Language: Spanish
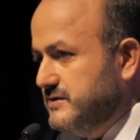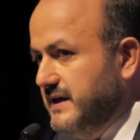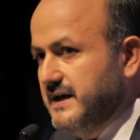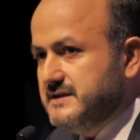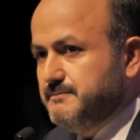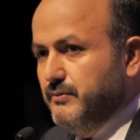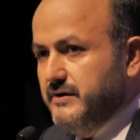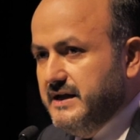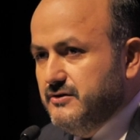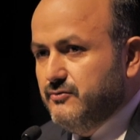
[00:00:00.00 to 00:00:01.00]
los días
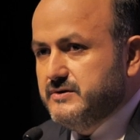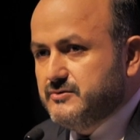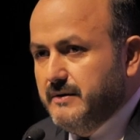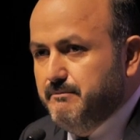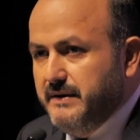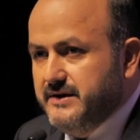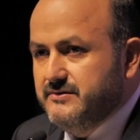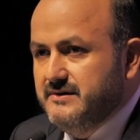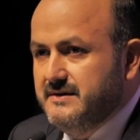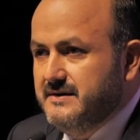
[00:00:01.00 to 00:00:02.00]
poniendo nuestro
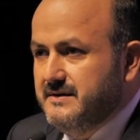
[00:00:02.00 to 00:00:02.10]
empeño